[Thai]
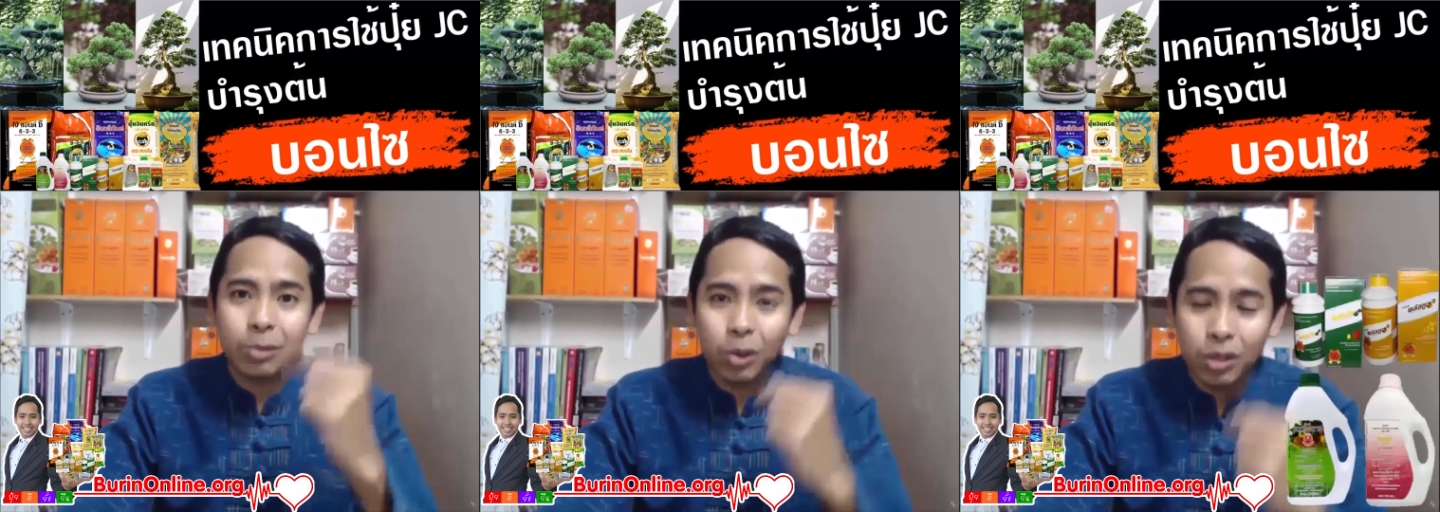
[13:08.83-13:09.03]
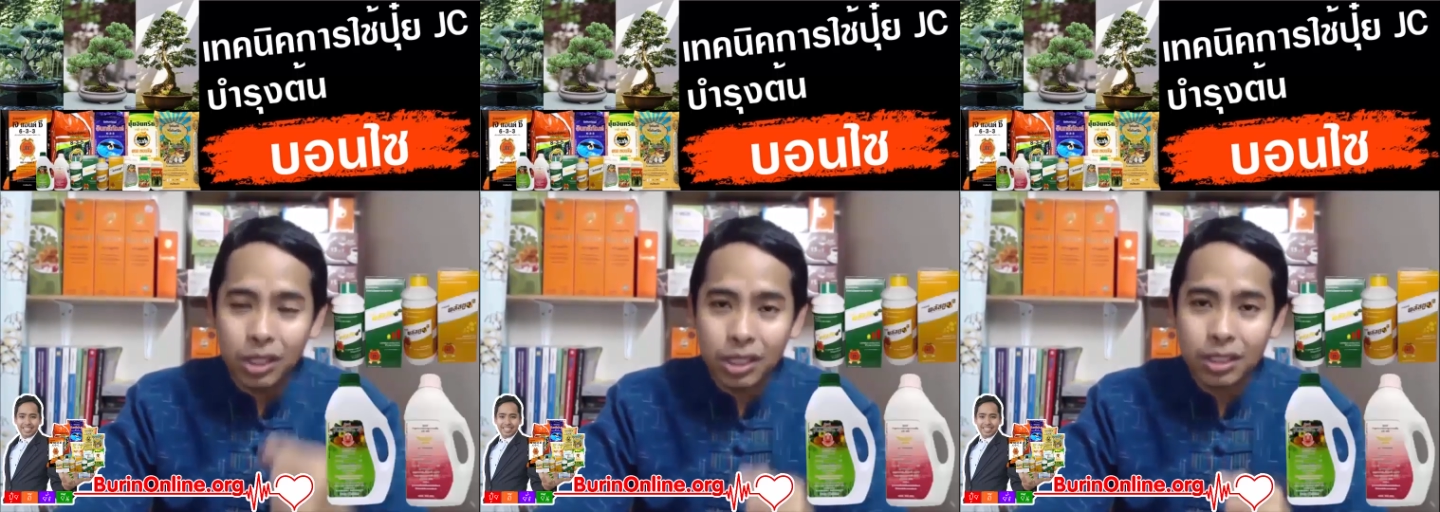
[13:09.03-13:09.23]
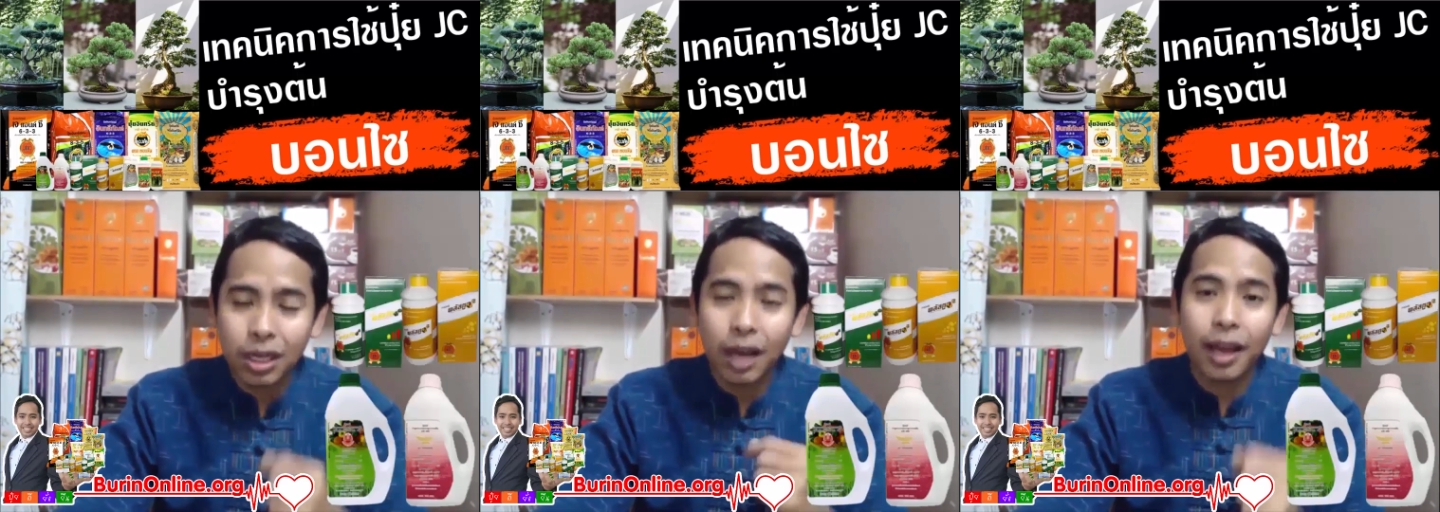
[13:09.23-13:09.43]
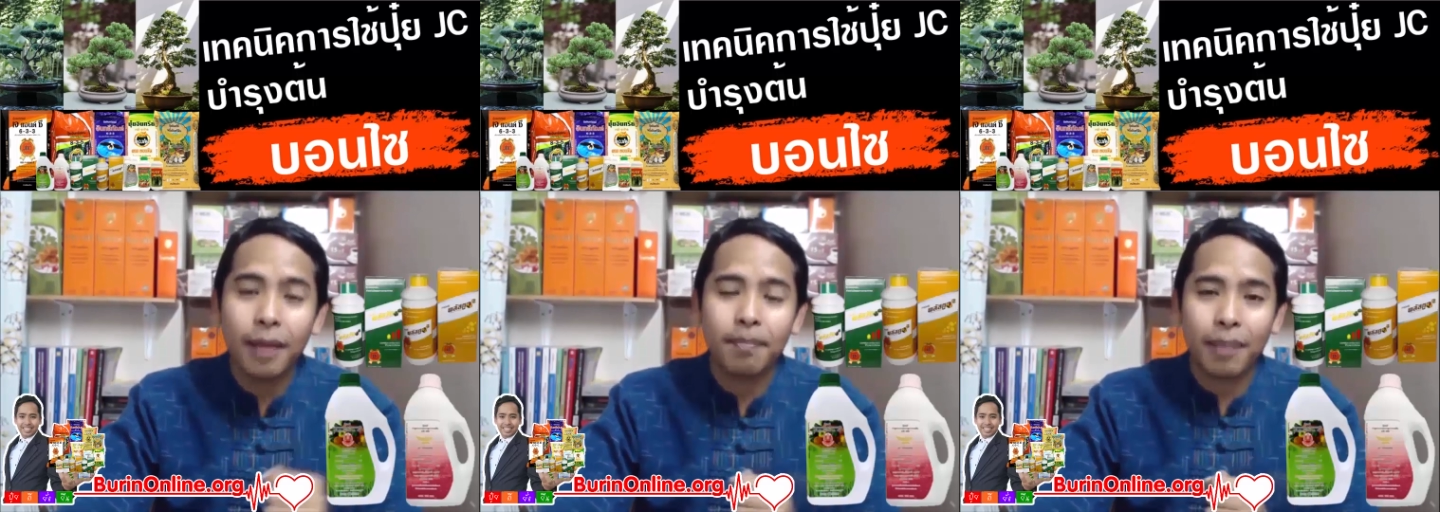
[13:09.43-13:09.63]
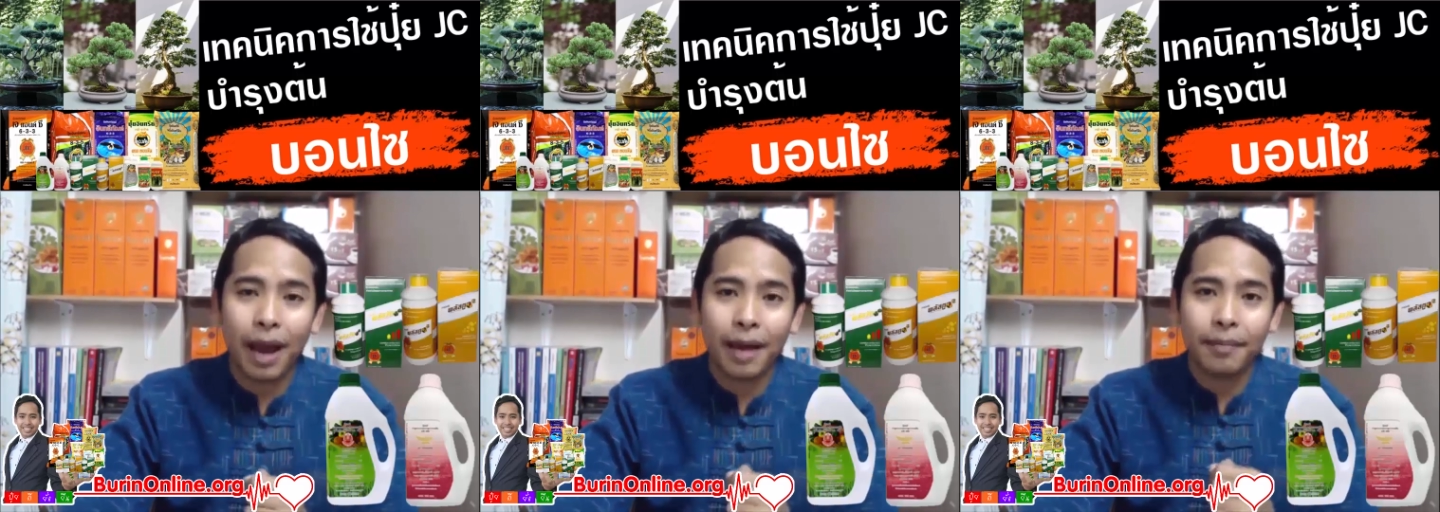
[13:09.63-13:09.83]
301ก็
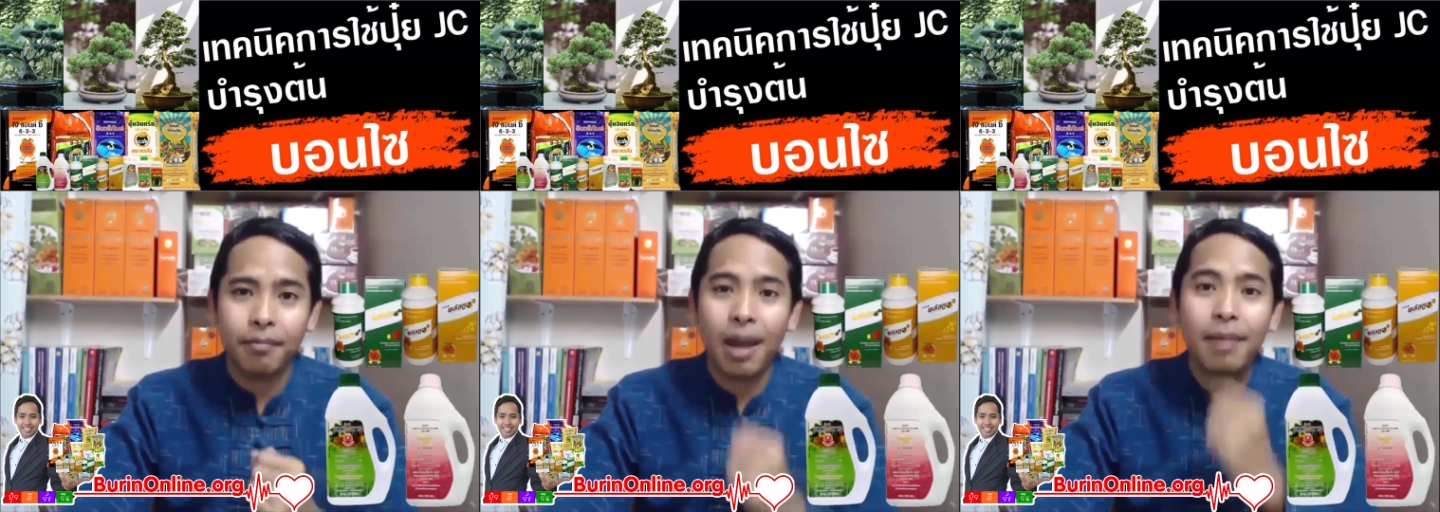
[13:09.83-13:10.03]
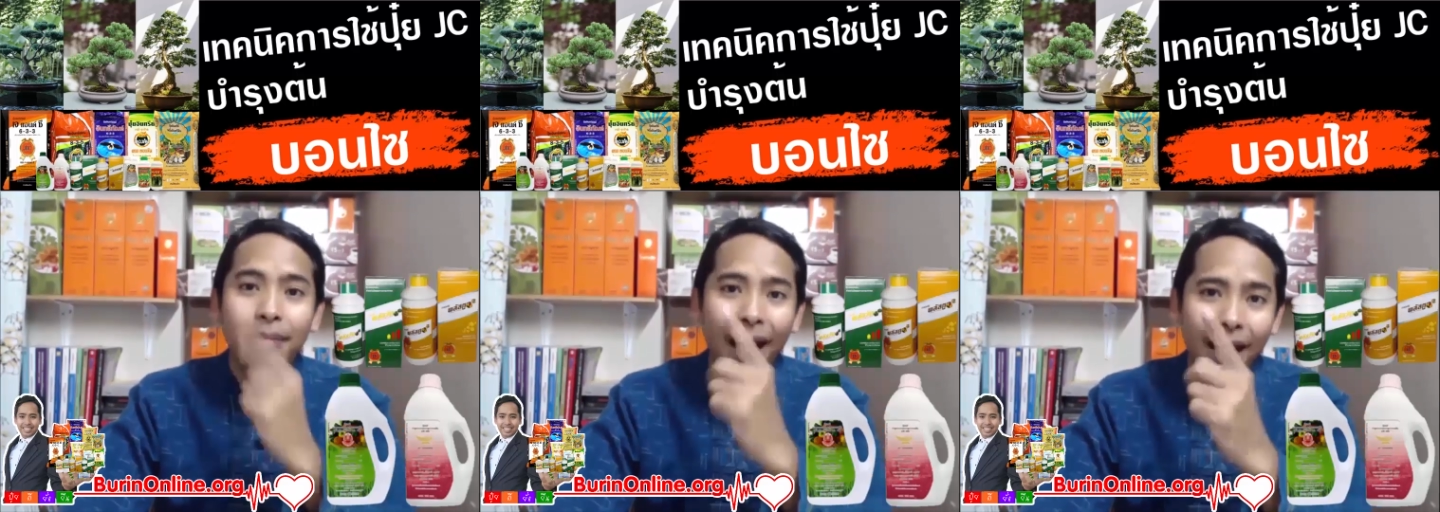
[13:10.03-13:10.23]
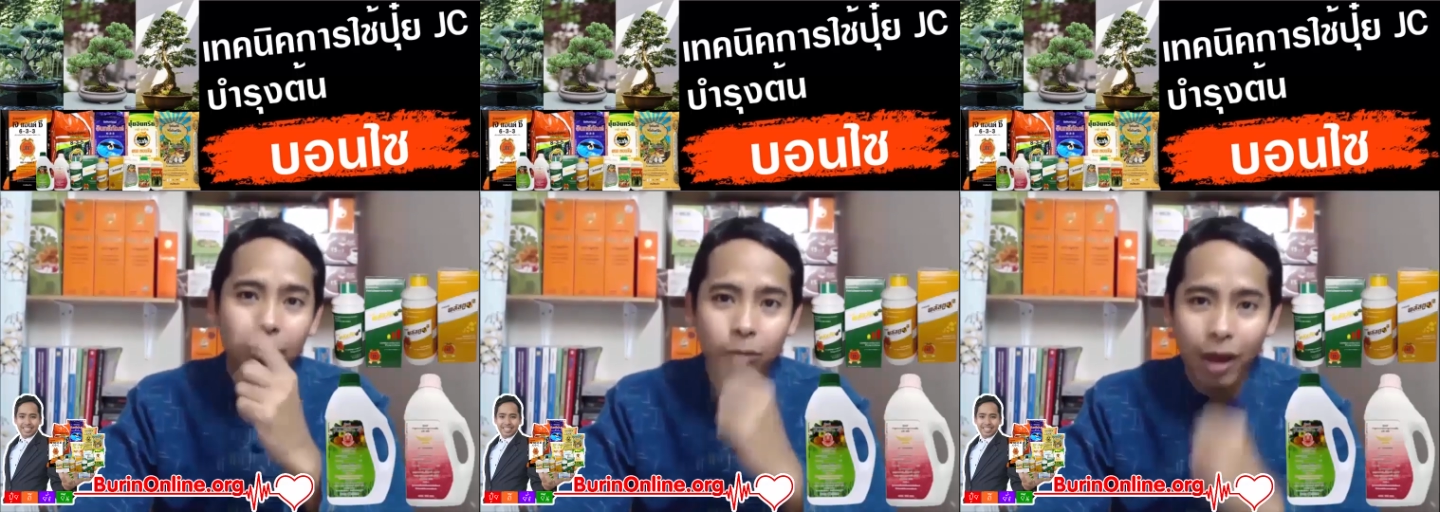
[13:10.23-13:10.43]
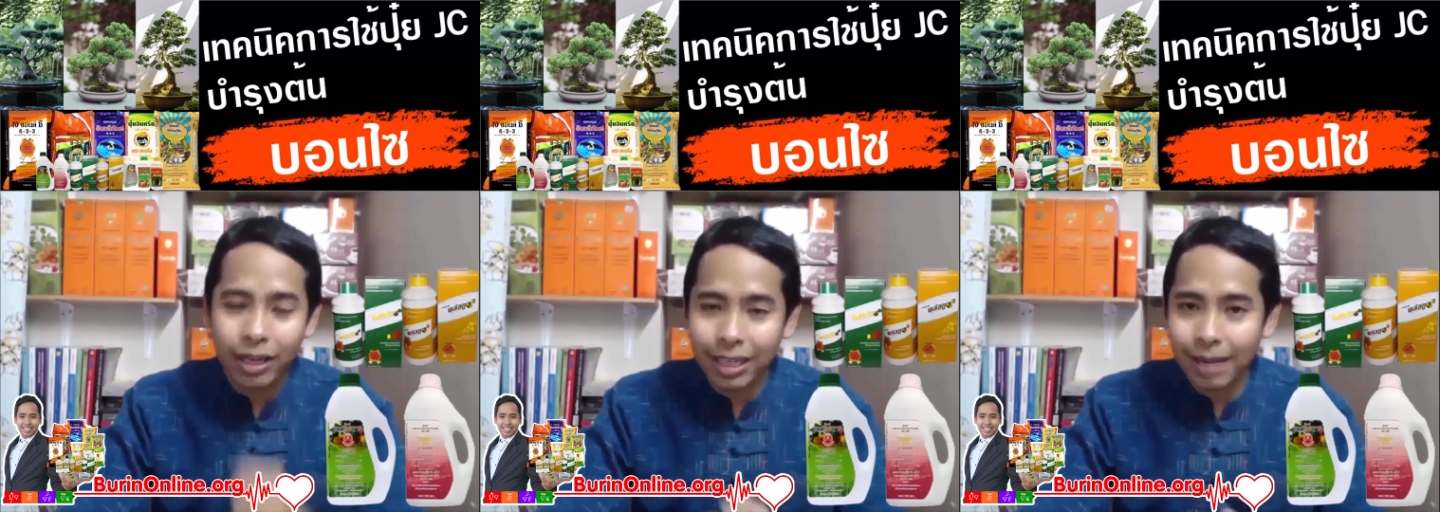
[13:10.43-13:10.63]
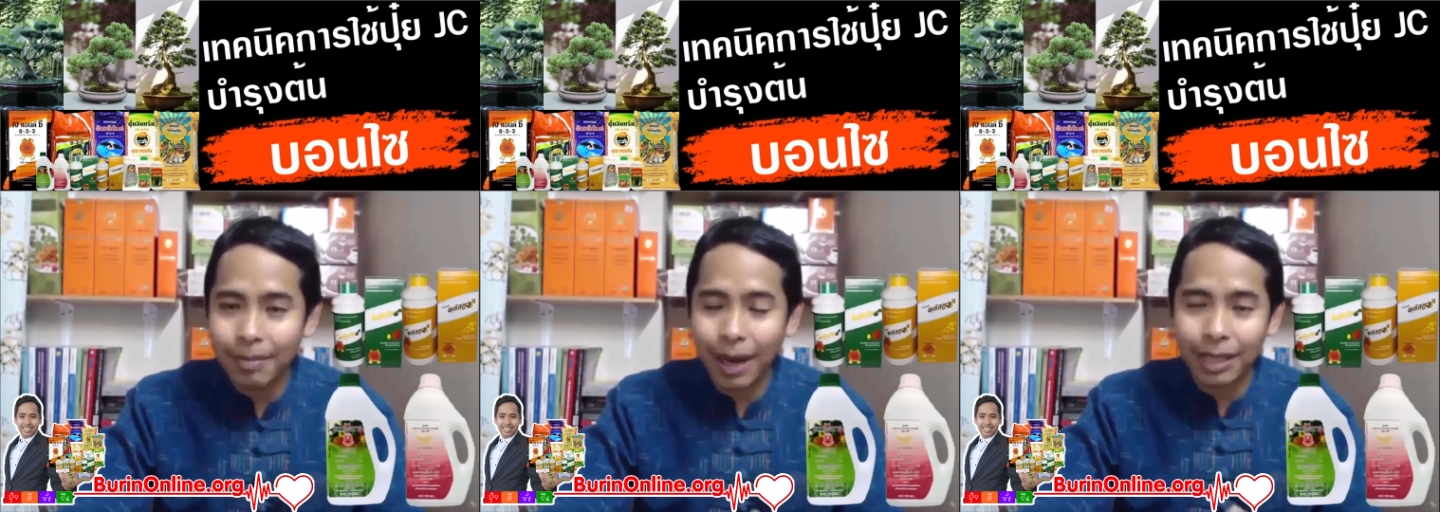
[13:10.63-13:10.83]
F พัดไม่พัดวั
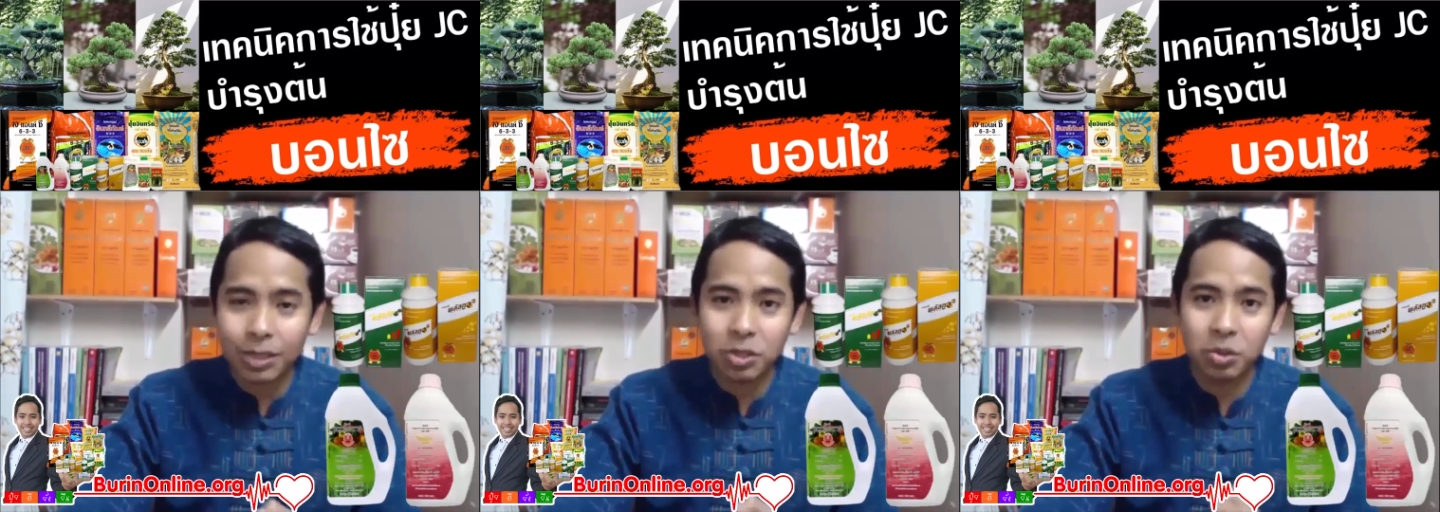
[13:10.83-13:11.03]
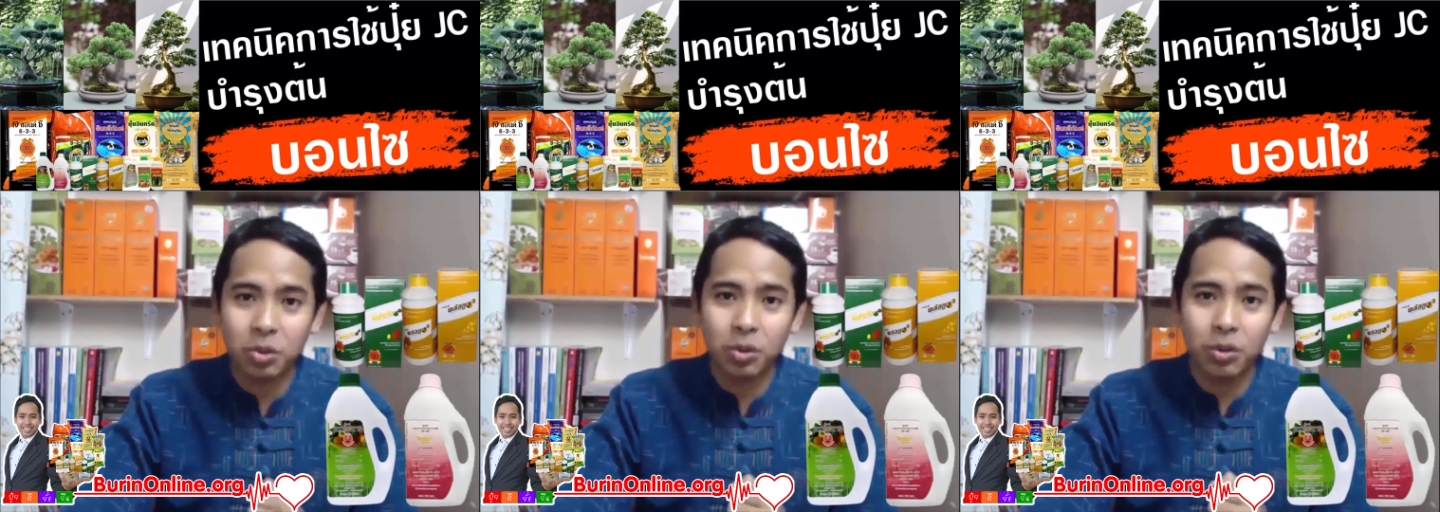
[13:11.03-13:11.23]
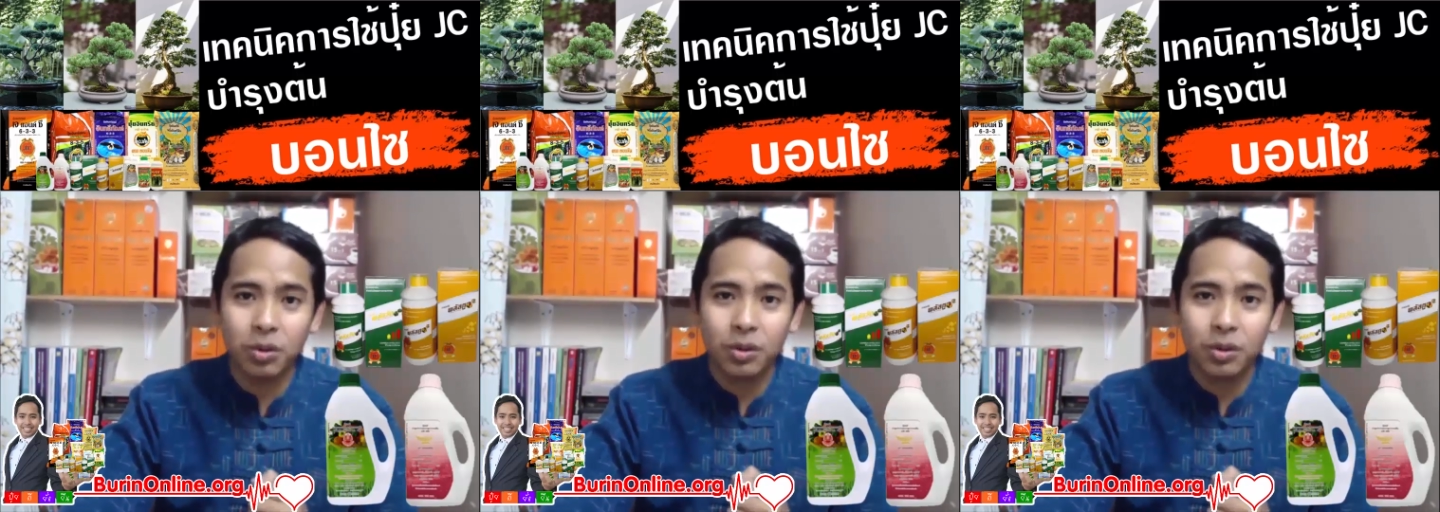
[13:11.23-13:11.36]
นก็พัดทู